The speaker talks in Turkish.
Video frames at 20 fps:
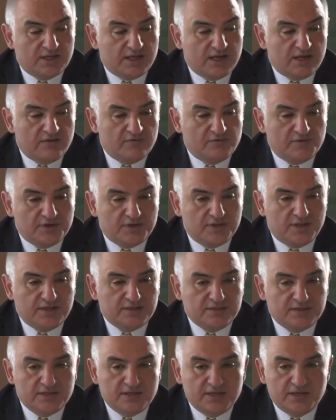
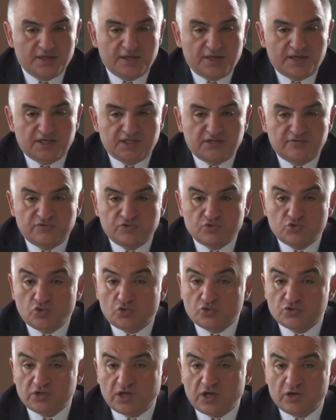113.3 milyon avro,
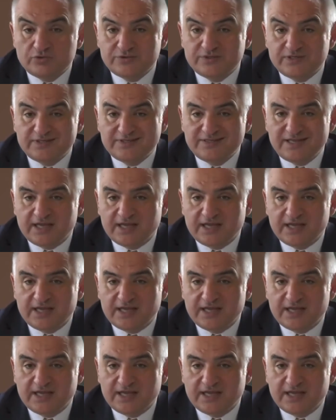4 milyon